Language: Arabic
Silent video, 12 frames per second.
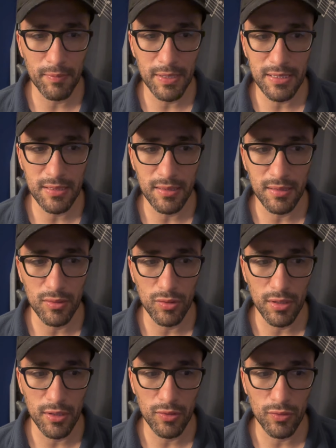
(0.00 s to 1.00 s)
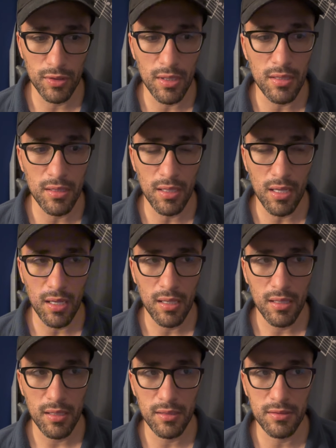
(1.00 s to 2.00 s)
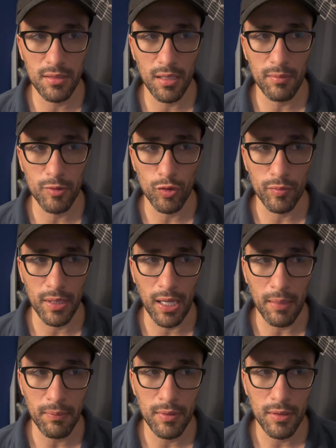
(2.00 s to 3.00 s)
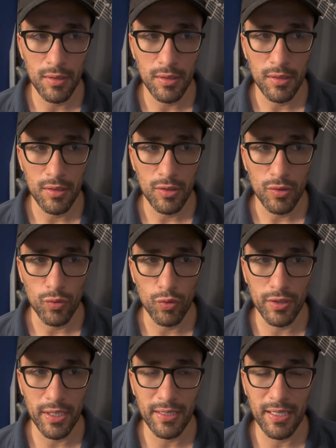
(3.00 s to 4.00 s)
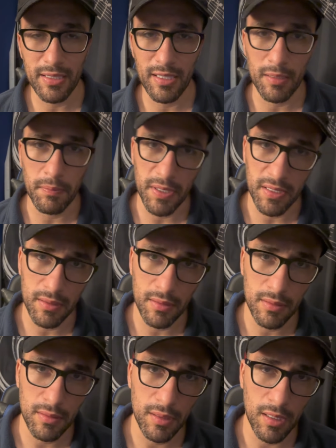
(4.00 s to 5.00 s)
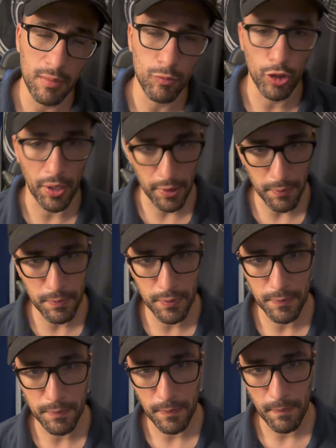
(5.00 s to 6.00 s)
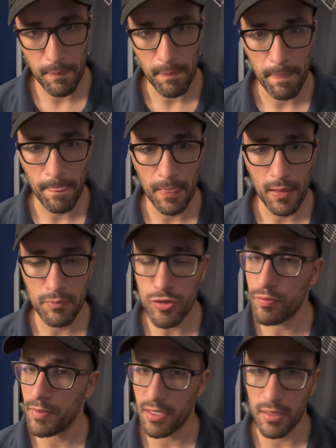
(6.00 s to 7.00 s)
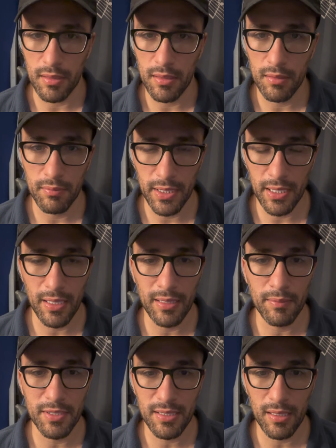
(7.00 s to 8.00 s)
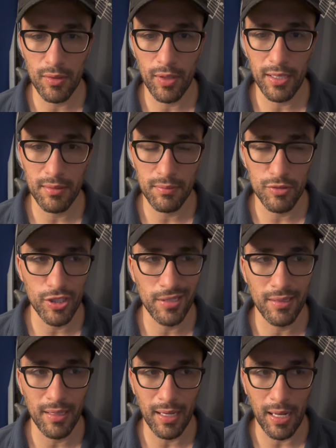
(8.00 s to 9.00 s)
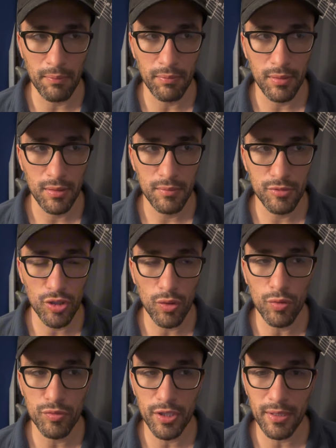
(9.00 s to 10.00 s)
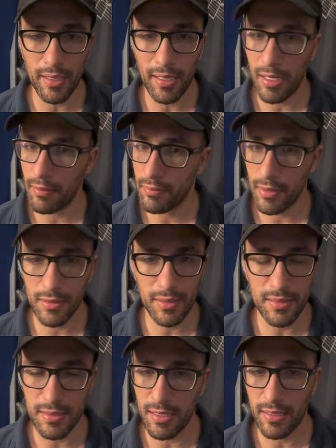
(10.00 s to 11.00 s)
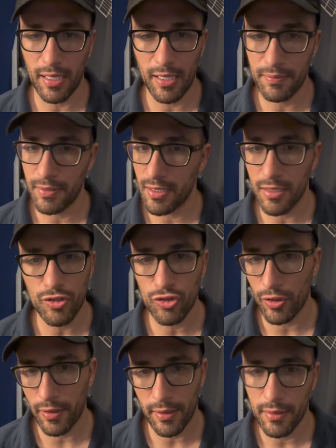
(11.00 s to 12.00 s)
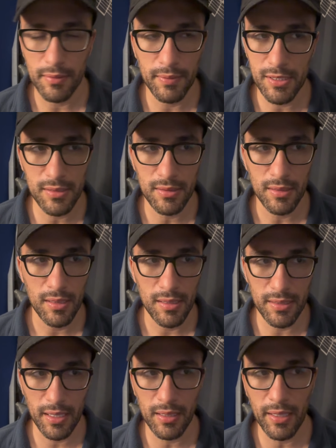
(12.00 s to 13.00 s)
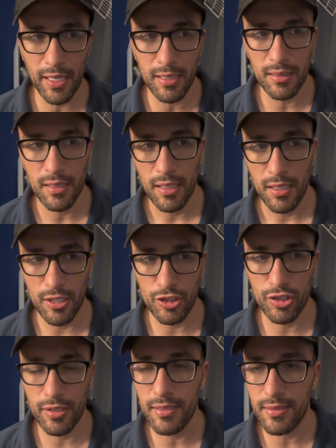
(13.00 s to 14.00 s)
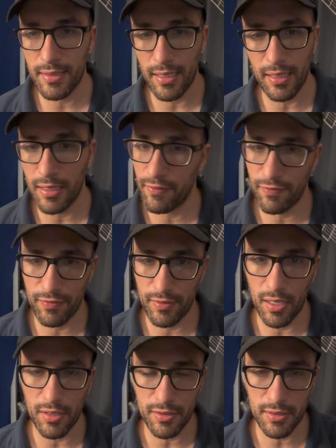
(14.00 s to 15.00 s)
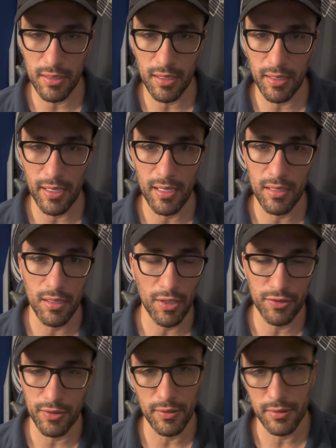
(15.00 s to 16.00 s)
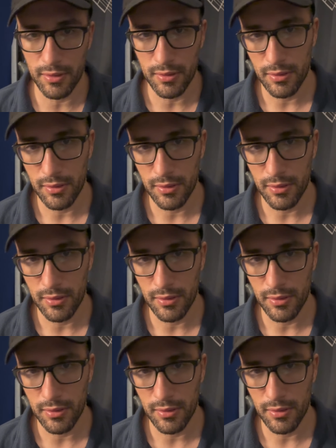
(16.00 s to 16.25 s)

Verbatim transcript: بس إن إنه النني اتظلم إنه بيلعب وده ناتج من المدرب مش من نني ما أنا أنا مثلا لو واحد مش قادر ألعب مش هقول له مش قادر ألعب أنت نزلت لعبتني قشطة يعني بس إذا كان قاعد عشرين سنة في أرسنال آه، احتياطي